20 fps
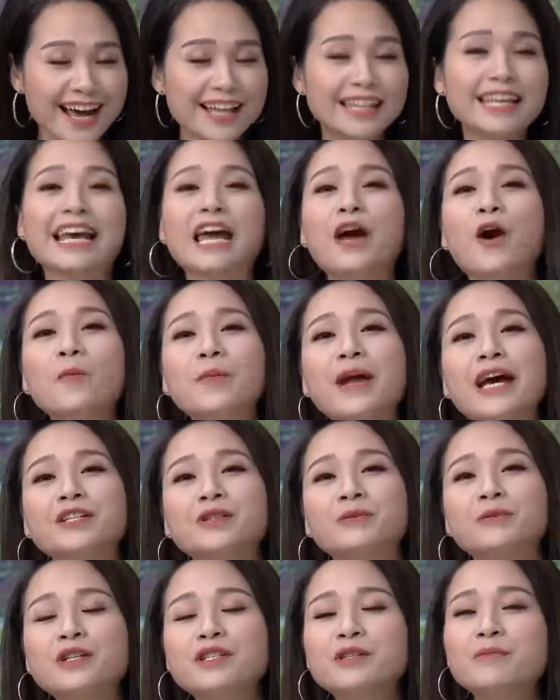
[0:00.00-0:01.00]
Thì ngày hôm nay
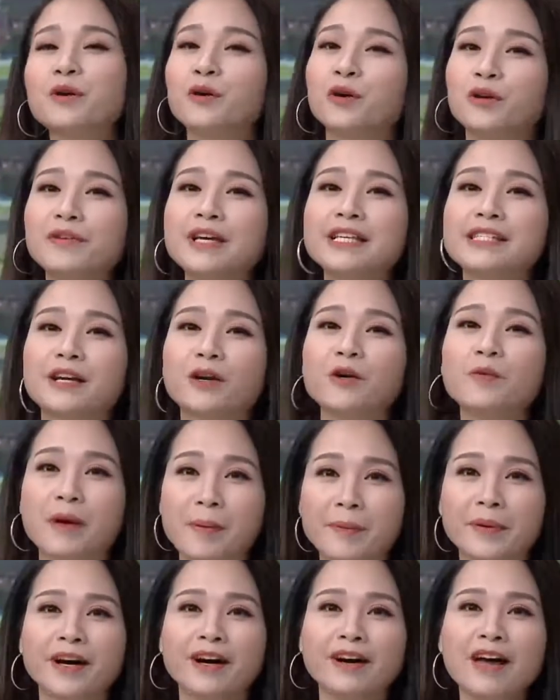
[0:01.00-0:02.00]
chúng tôi xin mời quý vị sẽ cùng
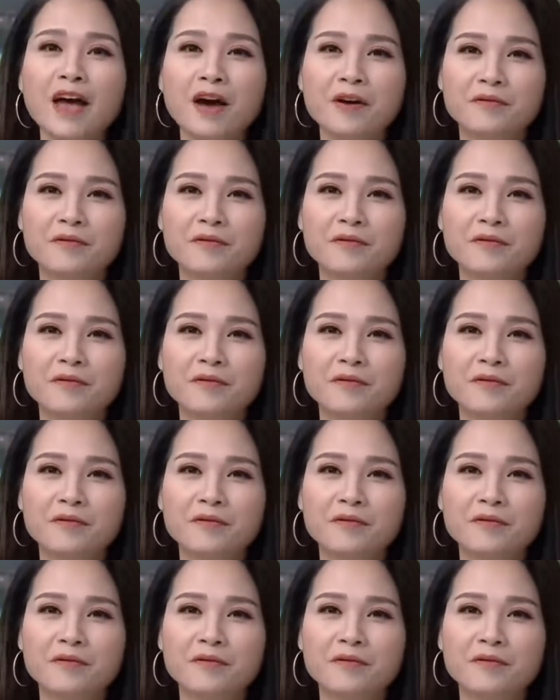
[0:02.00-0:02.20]
gặp gỡ